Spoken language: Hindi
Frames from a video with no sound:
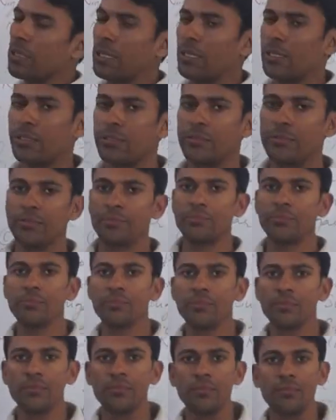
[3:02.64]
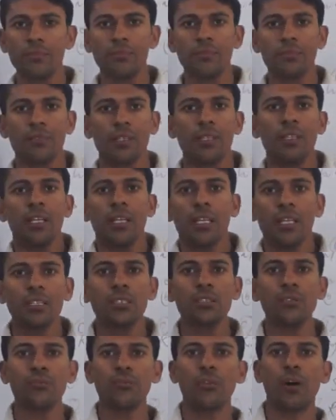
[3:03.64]
प्लान
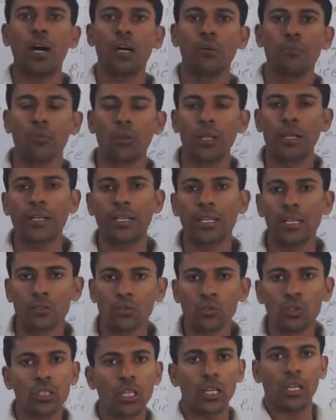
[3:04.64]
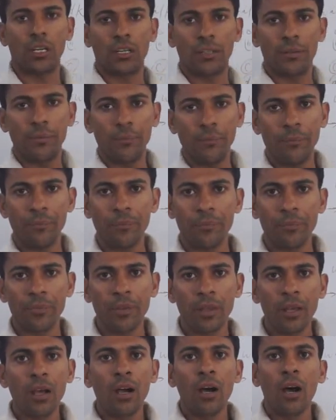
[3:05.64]
इस फार्मूले के अनुसार
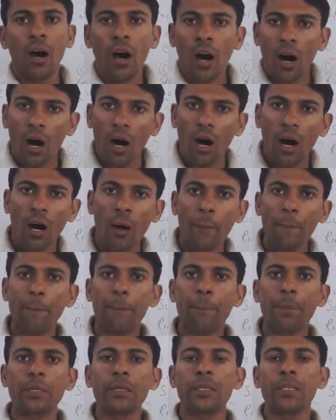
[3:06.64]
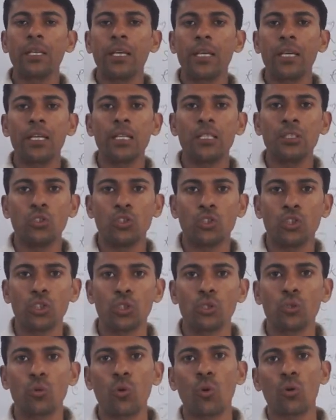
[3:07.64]
आपने
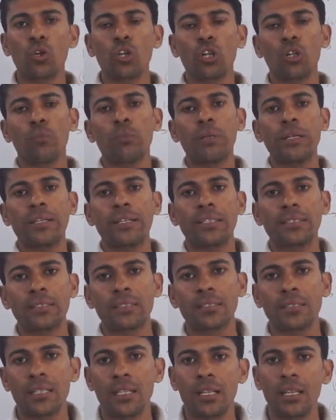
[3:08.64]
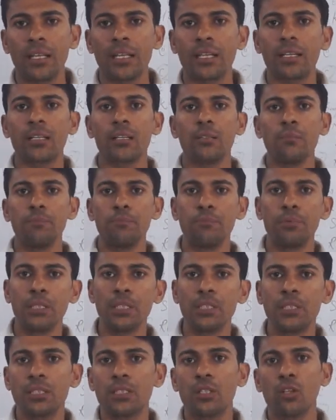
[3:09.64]
जीरो किलोमीटर से लेकर
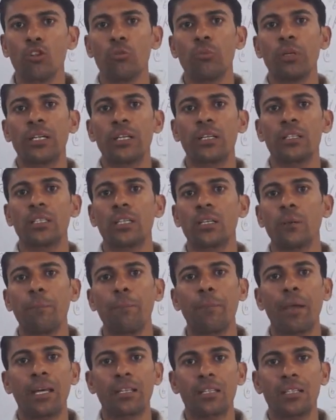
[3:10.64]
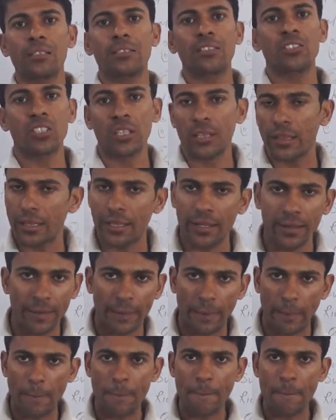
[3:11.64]
बीस किलोमीटर तक पैदल चलना
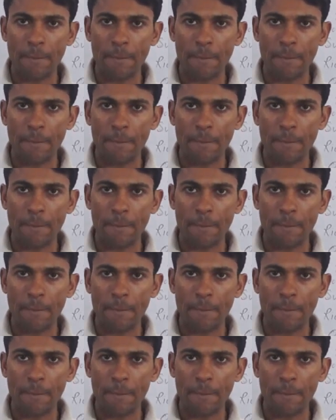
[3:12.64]
है